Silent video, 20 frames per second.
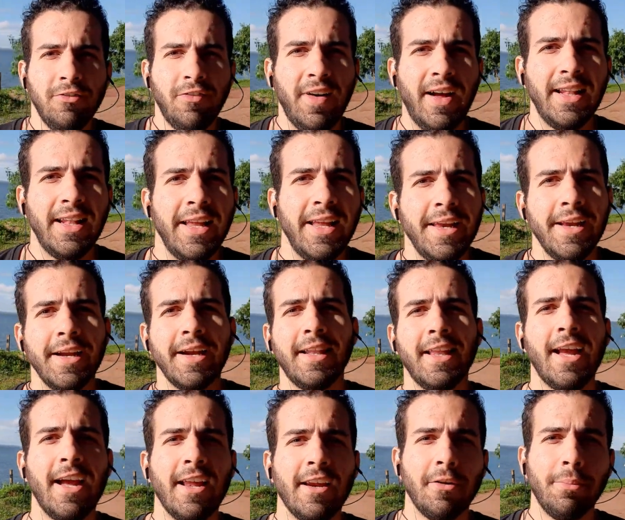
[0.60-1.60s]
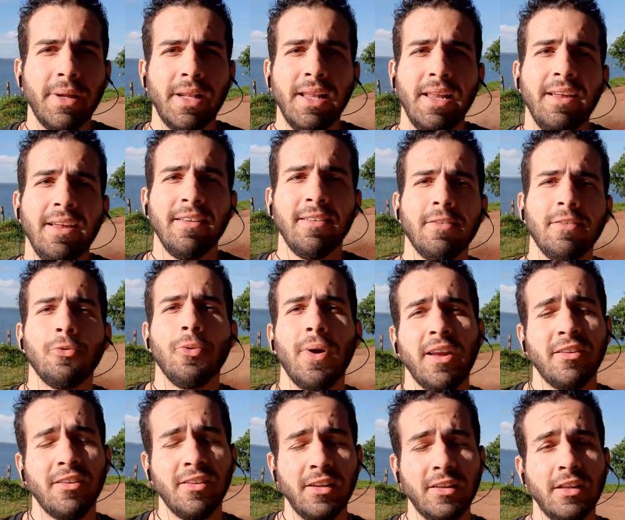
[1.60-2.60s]
Fala aí galera, beleza?
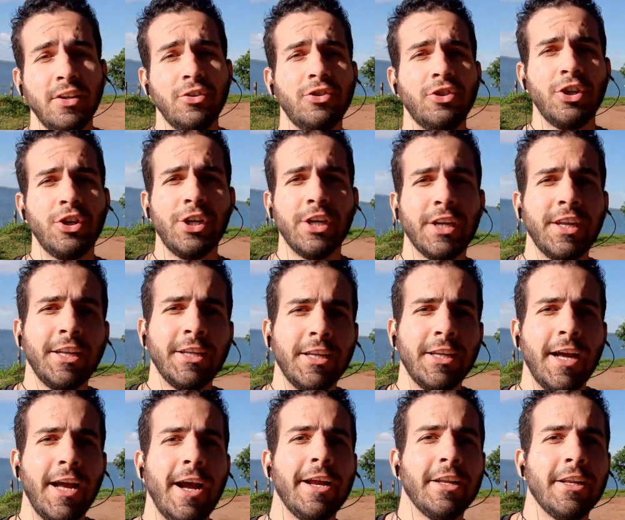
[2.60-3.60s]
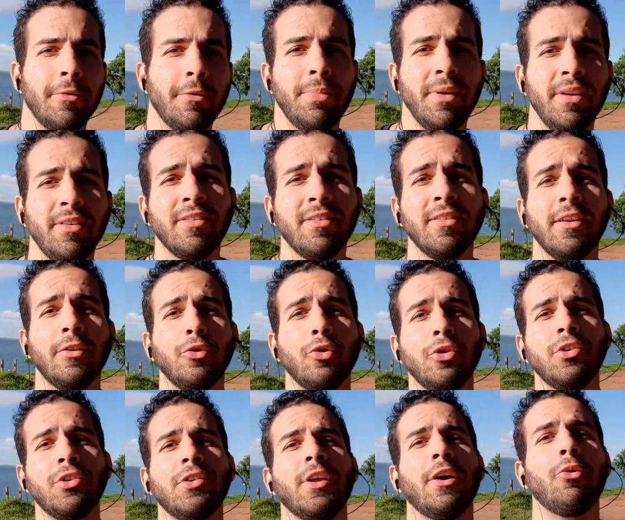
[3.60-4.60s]
Wesley Teixeira aqui na área,
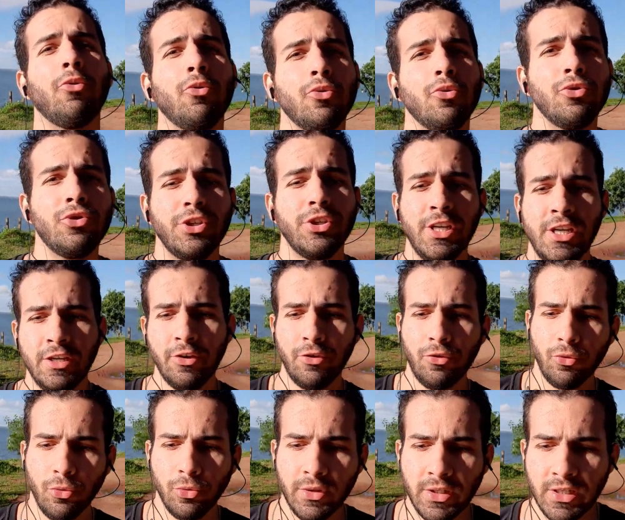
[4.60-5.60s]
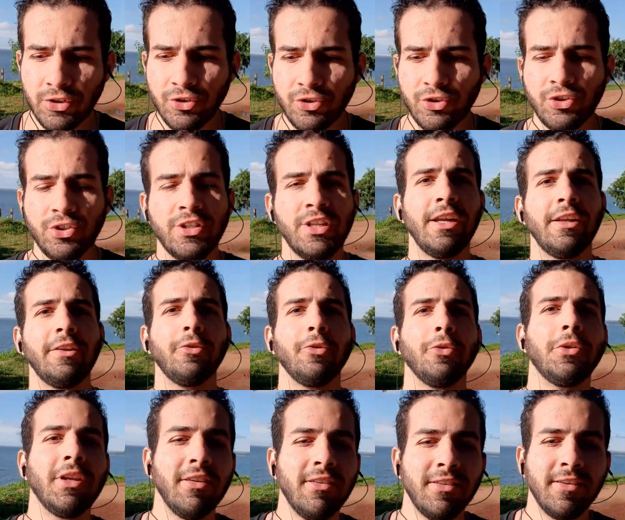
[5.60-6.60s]
pesquisador de saúde e estudante de
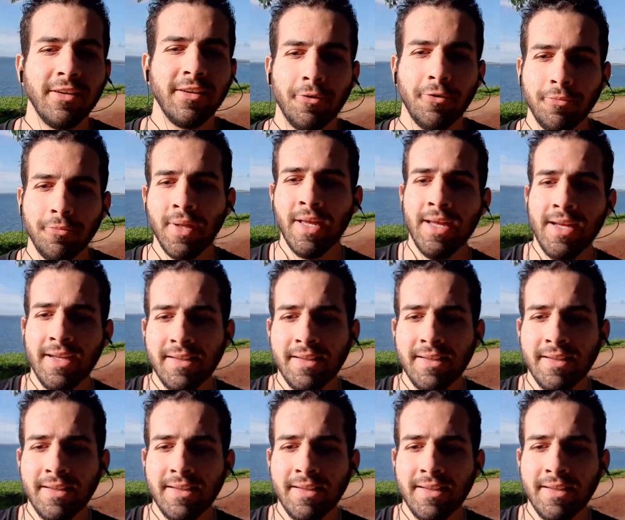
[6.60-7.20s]
nutrição,